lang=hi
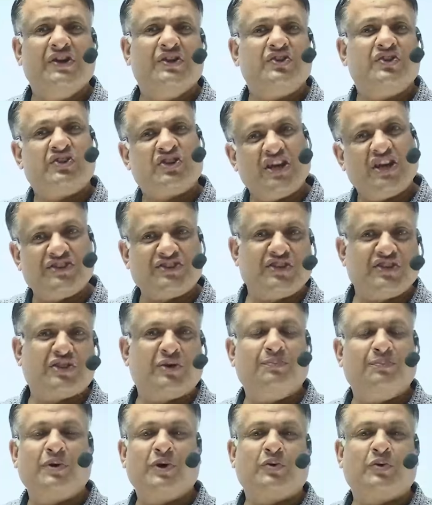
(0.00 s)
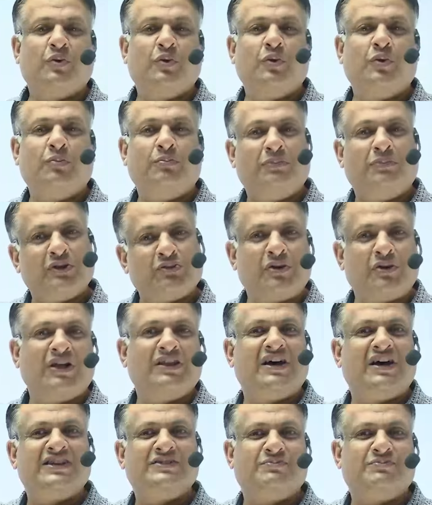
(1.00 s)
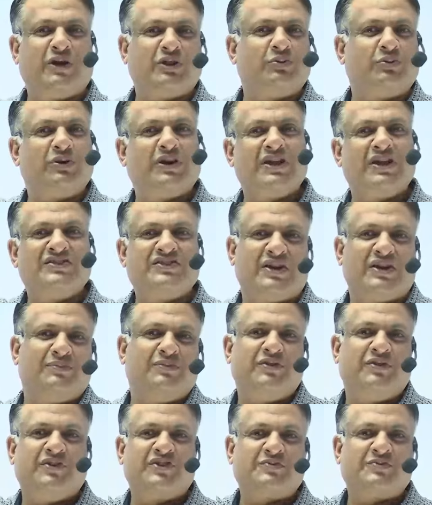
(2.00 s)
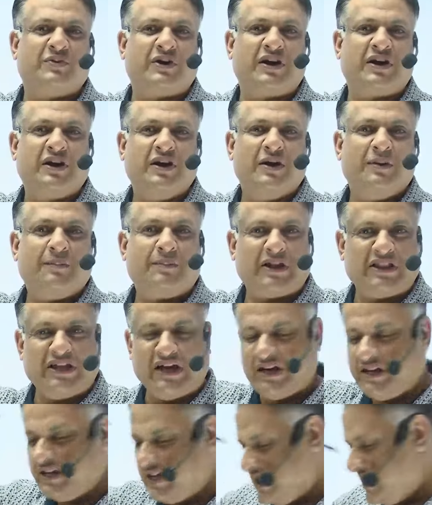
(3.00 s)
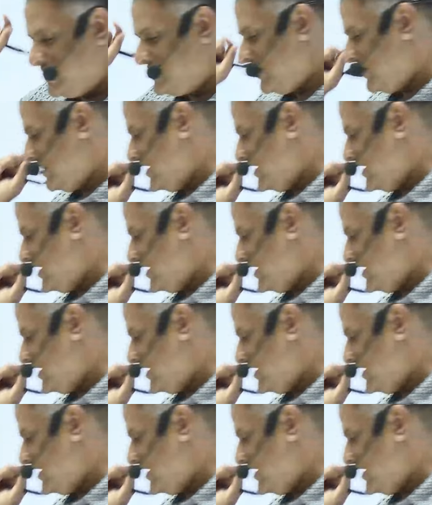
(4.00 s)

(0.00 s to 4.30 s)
6 सितंबर को मथुरादास माथुर के जन्म दिवस पर प्रदान किया जाता